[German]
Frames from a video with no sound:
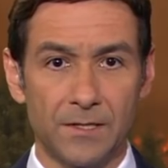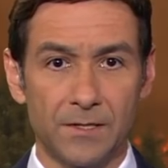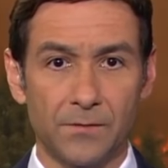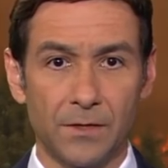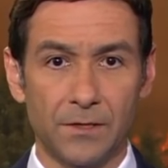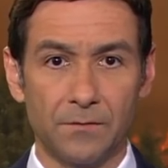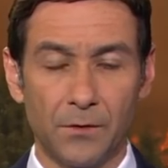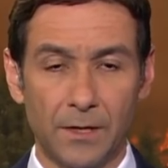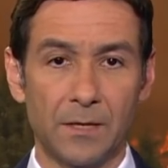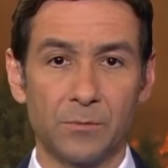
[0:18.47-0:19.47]
ist von den
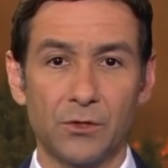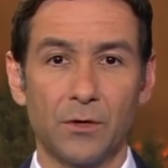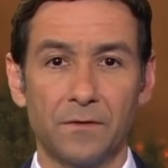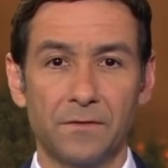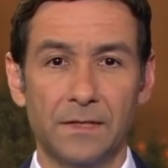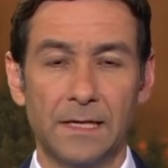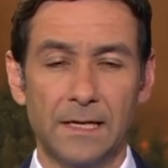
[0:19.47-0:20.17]
Feuern betroffen.